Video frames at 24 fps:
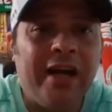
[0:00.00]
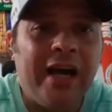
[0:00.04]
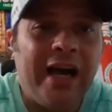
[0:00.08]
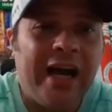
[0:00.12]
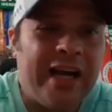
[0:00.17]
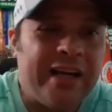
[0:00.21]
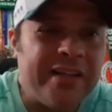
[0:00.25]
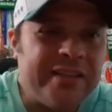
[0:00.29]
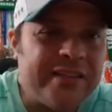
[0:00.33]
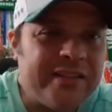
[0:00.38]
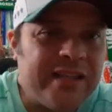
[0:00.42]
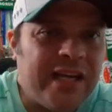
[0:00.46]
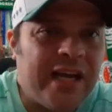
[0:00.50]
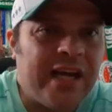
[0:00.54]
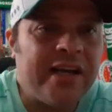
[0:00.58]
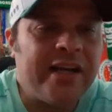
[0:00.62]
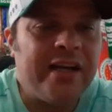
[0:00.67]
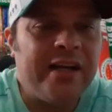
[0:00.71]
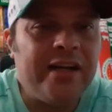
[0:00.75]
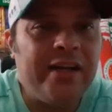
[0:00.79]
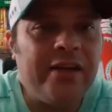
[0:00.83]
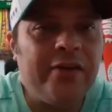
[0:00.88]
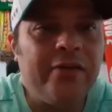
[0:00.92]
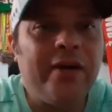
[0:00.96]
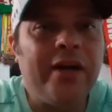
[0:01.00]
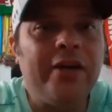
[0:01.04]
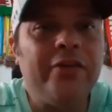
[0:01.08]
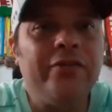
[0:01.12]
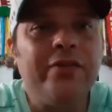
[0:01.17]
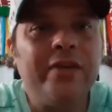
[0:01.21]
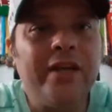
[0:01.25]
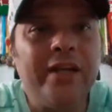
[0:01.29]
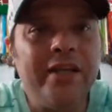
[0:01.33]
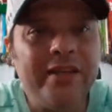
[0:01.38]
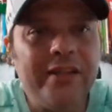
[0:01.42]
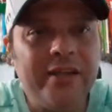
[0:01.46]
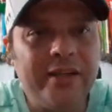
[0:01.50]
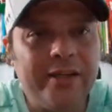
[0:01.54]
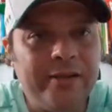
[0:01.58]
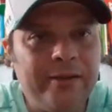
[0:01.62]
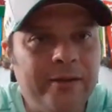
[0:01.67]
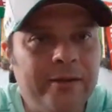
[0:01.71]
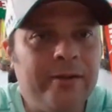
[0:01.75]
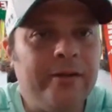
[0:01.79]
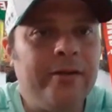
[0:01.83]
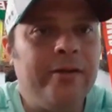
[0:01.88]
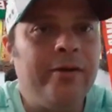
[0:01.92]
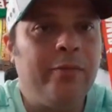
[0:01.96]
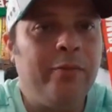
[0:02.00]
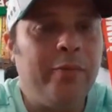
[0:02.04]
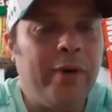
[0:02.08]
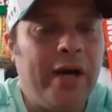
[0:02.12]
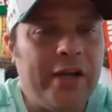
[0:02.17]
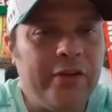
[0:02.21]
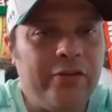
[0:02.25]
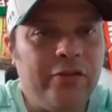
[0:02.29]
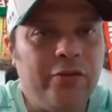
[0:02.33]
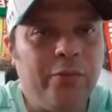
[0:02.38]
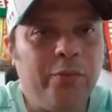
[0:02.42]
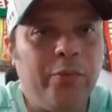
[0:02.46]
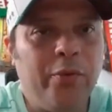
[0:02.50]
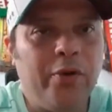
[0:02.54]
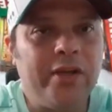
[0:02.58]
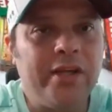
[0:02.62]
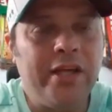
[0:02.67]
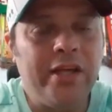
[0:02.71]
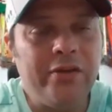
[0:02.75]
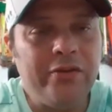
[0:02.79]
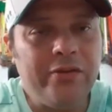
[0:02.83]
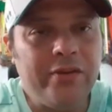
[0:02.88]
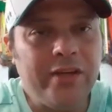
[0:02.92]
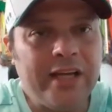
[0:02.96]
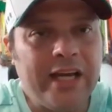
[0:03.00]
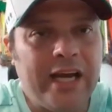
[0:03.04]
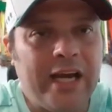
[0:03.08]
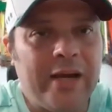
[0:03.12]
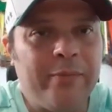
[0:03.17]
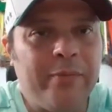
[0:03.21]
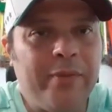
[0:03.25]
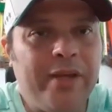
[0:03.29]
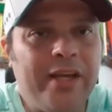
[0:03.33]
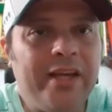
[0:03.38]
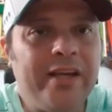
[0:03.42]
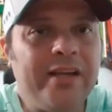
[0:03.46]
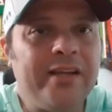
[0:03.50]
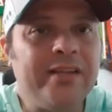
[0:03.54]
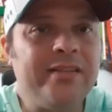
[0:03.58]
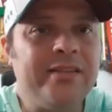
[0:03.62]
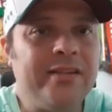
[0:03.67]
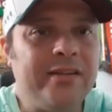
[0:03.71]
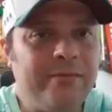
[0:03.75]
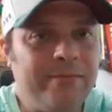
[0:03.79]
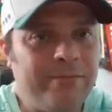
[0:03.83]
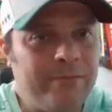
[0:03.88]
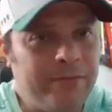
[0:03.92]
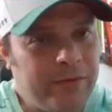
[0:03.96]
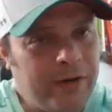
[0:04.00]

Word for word: A zaga ali eu acho que ainda bate um pouquinho de cabeça,